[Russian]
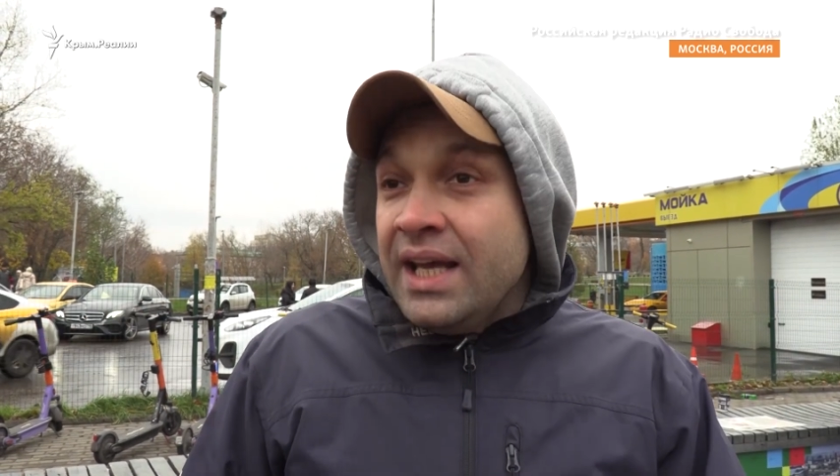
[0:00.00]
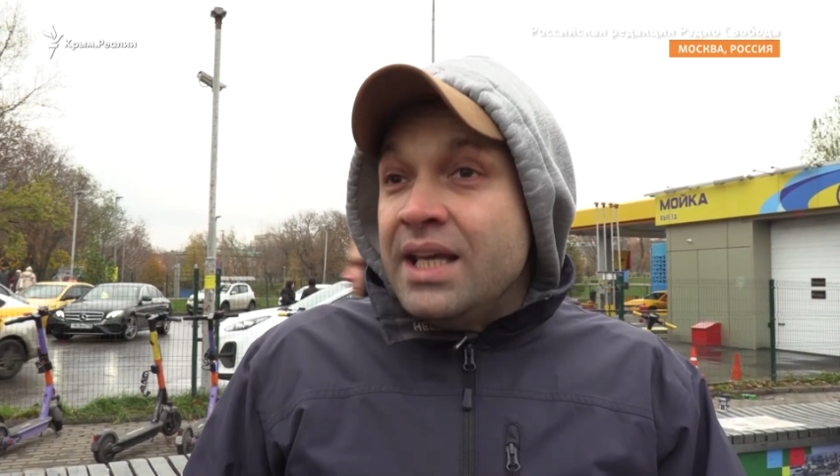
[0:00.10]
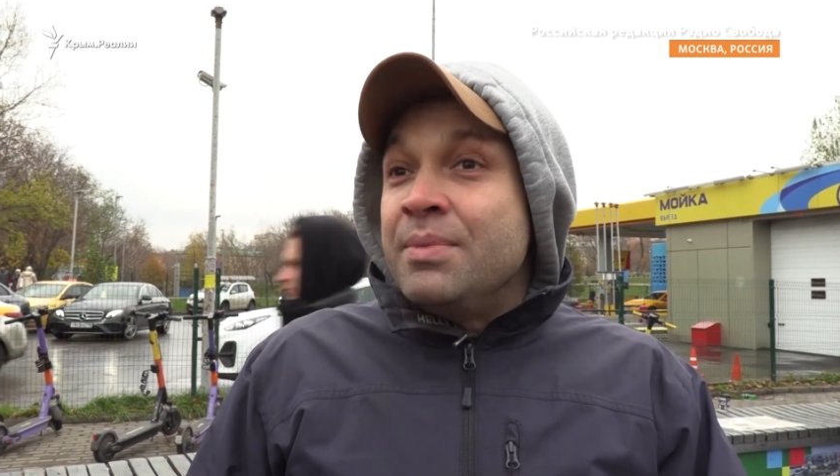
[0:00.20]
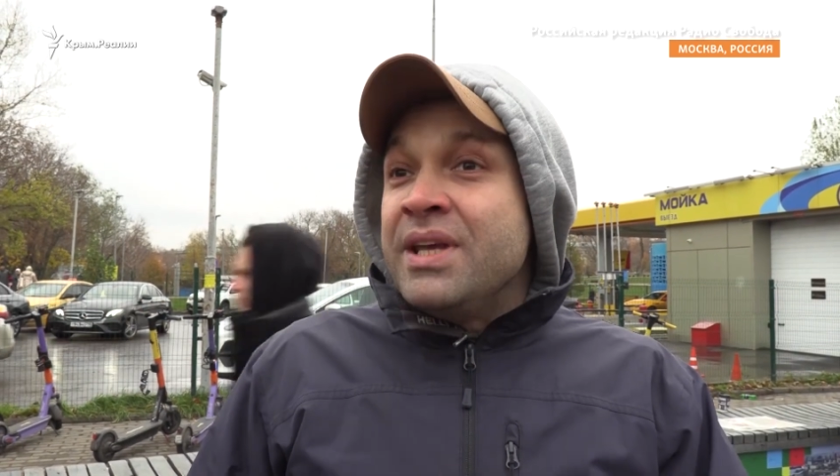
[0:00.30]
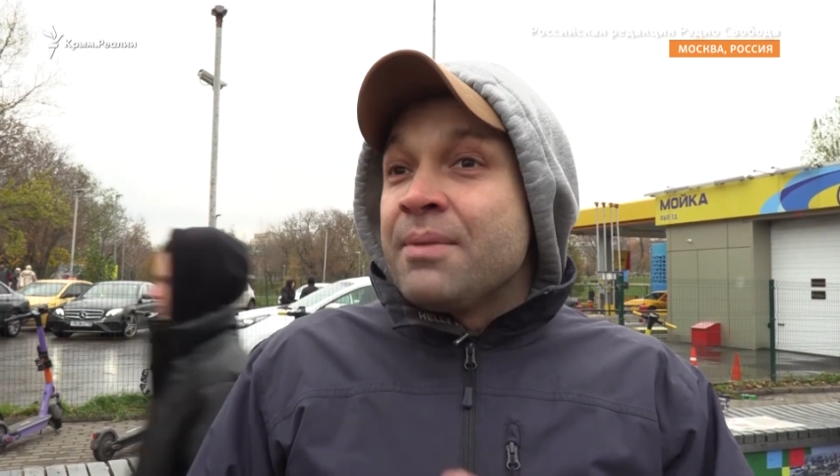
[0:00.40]

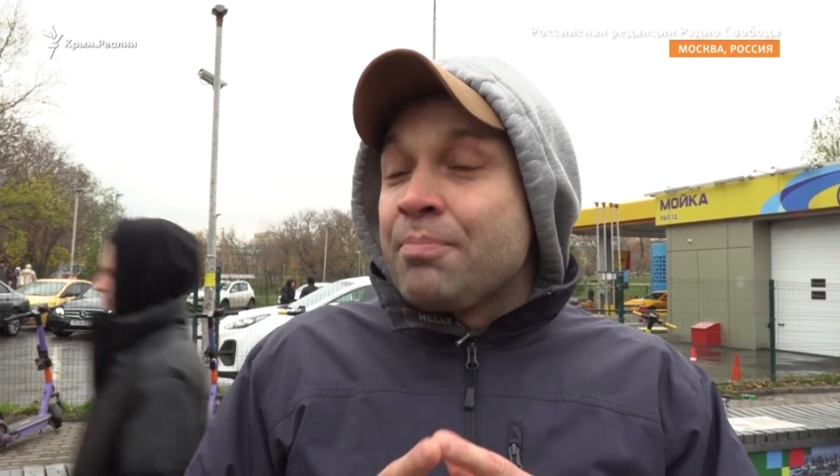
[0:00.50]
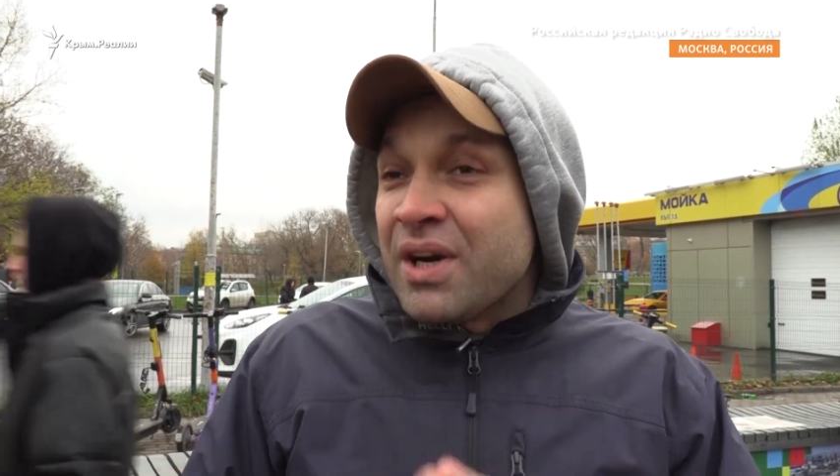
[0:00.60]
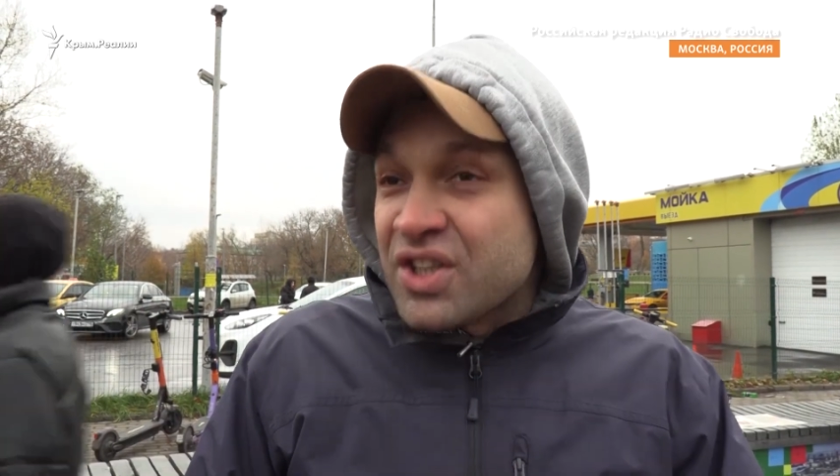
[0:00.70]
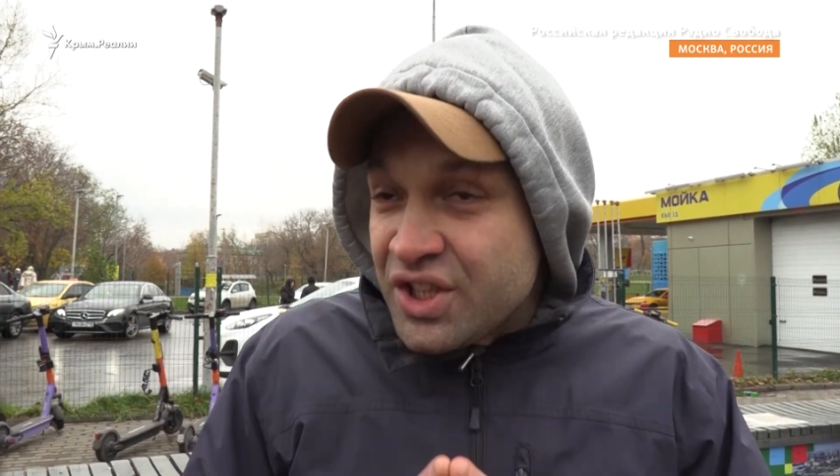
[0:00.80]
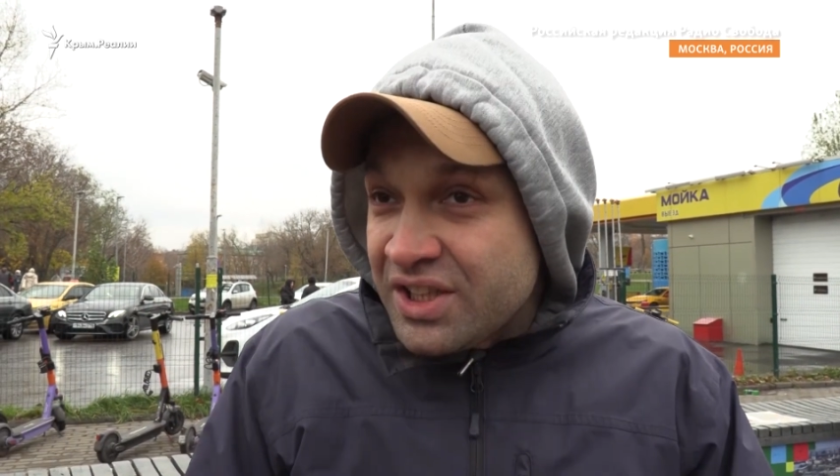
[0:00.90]
И мне
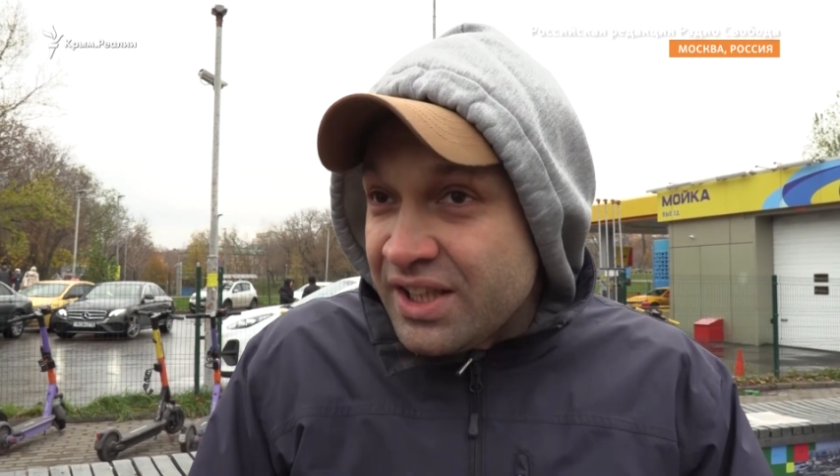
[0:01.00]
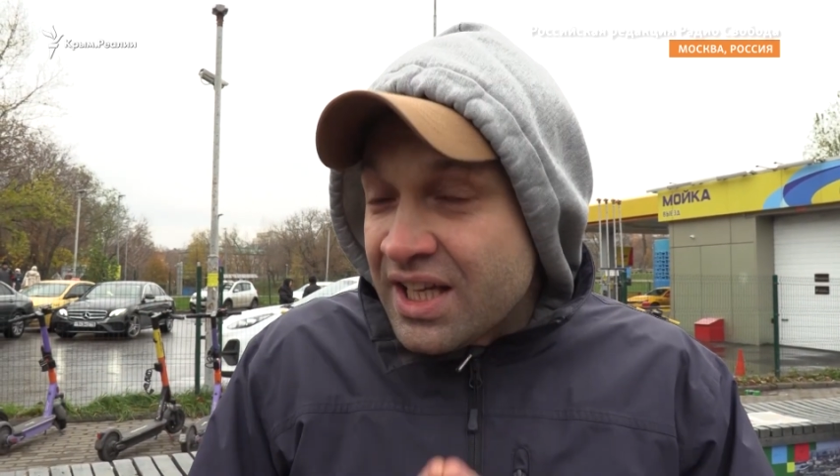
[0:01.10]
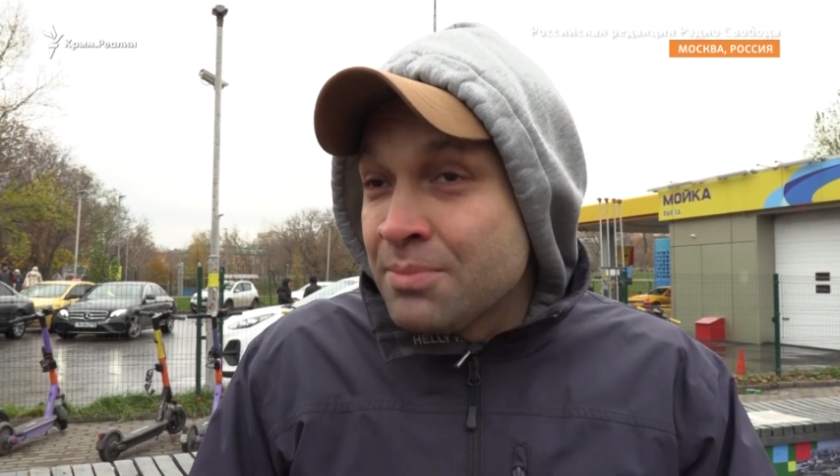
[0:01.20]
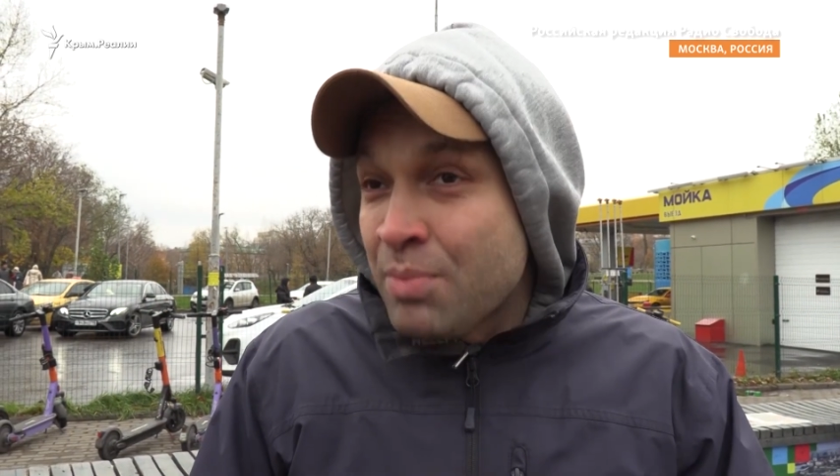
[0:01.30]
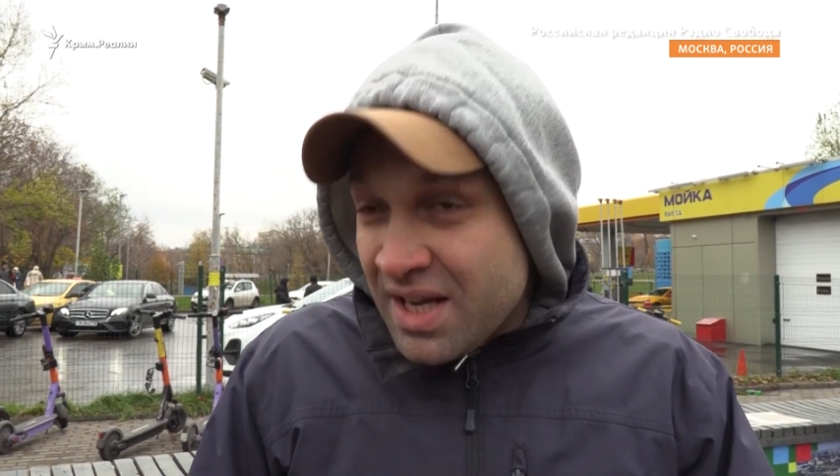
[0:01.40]
про жителей
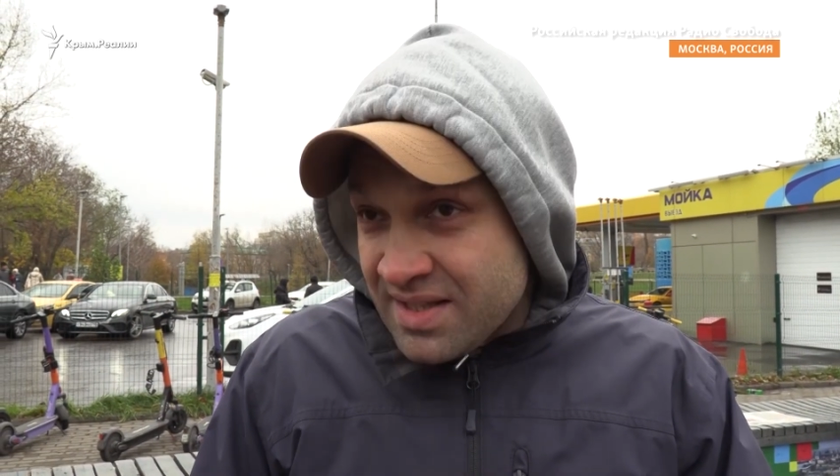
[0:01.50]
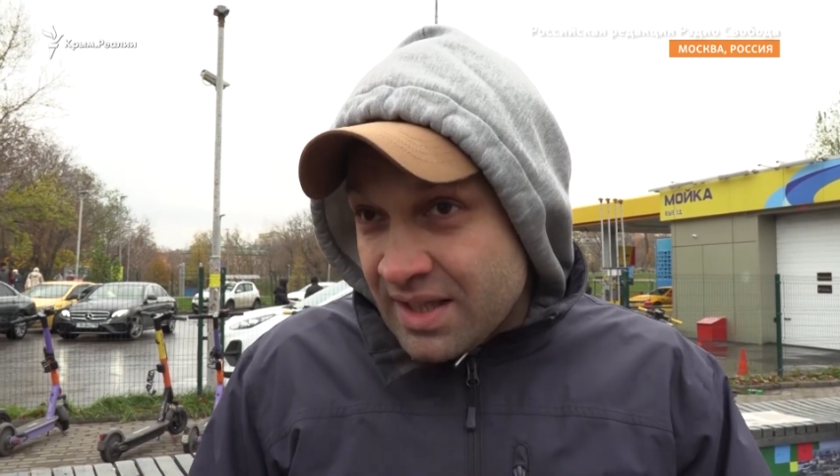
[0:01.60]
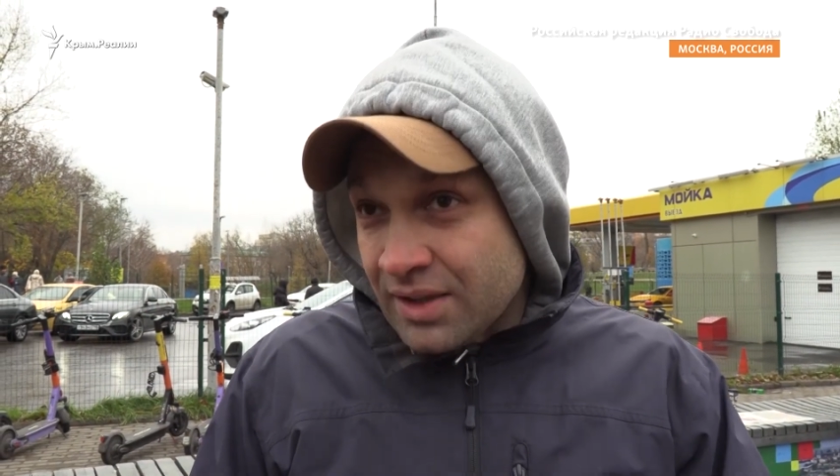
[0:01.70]
Донбасса,